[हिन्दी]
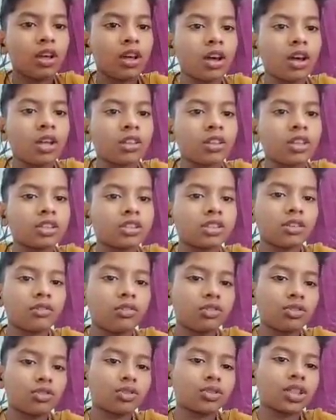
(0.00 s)
अंदर से
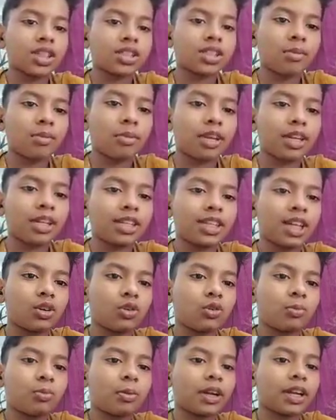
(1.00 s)
व्यू कुछ ऐसा मैंने इधर
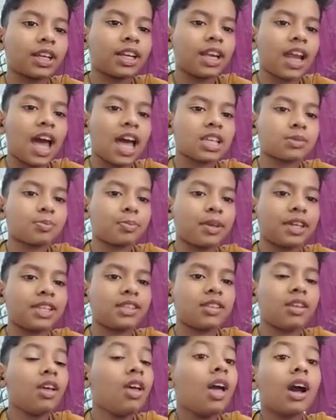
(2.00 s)
ऊपर ग्लास पेन
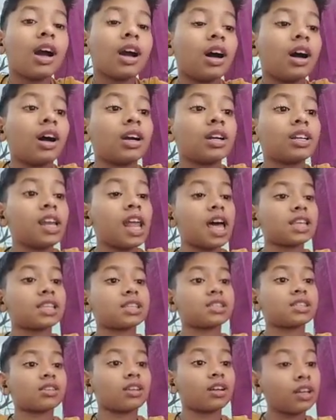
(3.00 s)

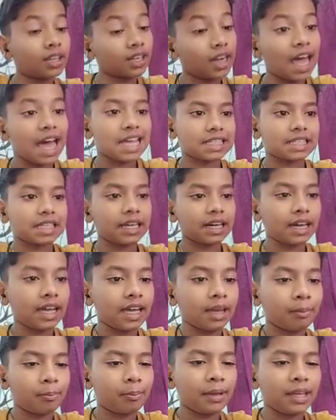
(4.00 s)
ग्लास ग्लास
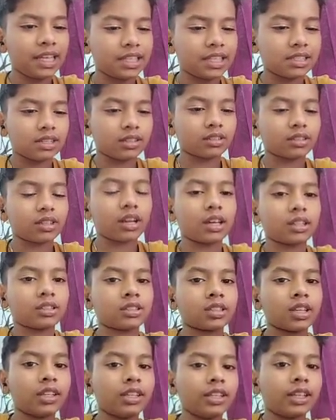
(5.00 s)
लगाया पेन से इतना
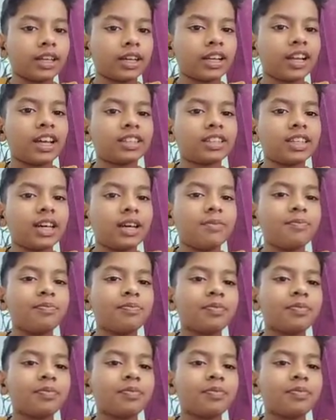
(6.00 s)
अच्छा नहीं लग रहा था